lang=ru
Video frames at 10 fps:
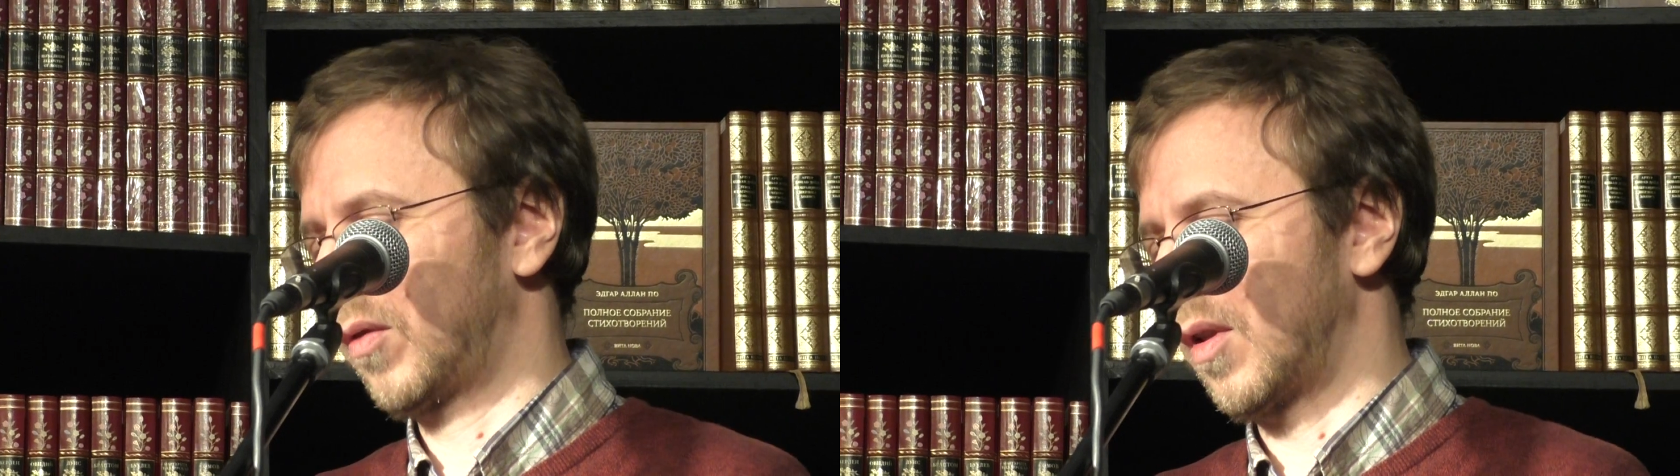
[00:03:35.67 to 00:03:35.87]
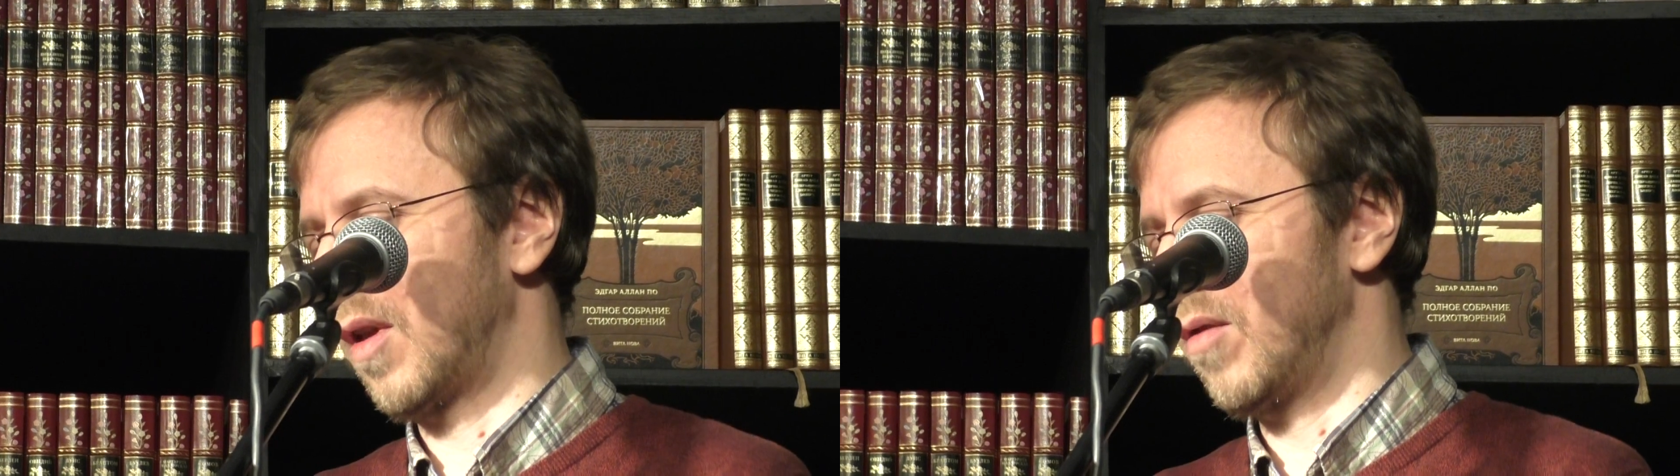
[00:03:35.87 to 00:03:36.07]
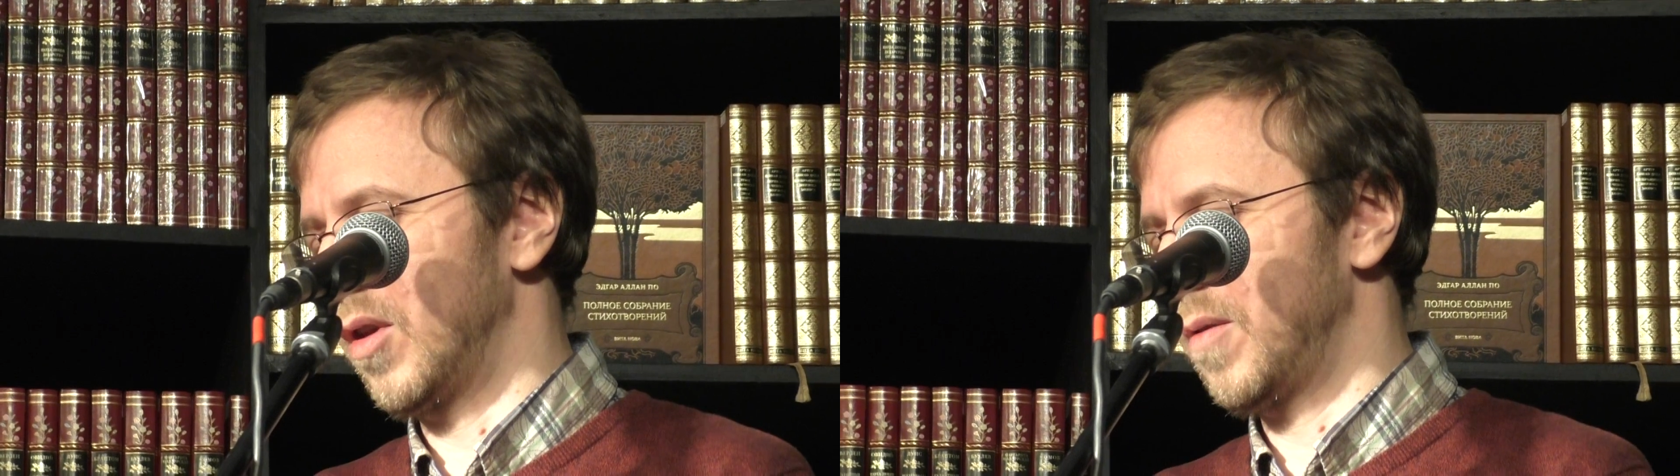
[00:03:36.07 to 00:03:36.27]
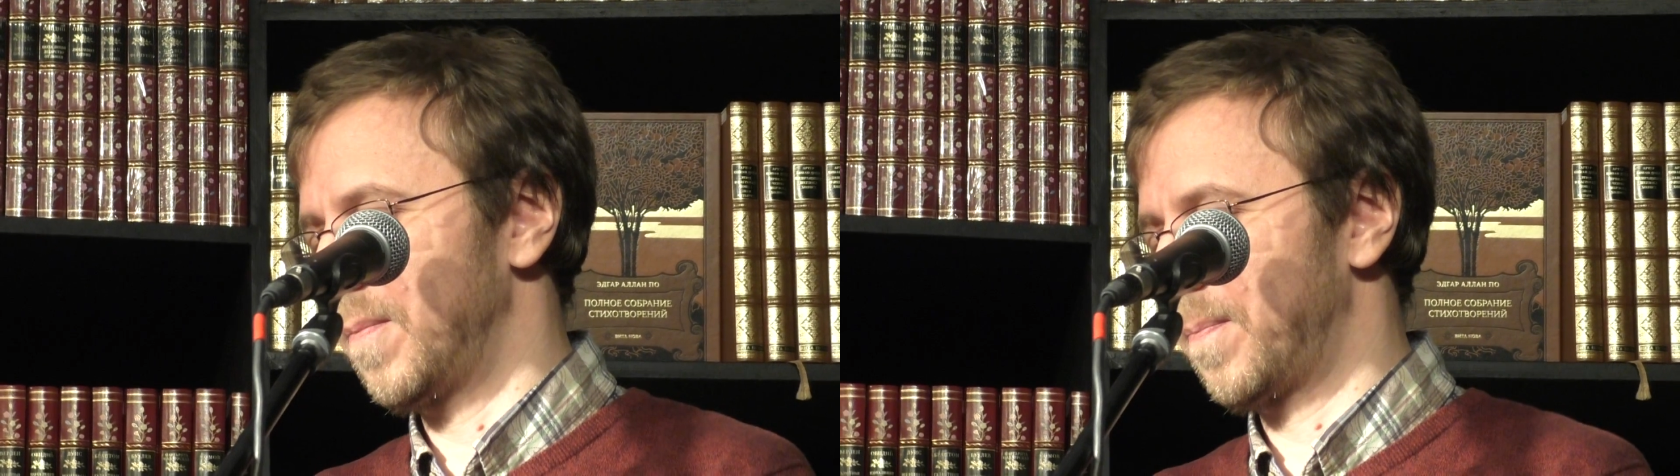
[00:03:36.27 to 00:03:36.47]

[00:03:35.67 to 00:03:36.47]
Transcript: Соловей.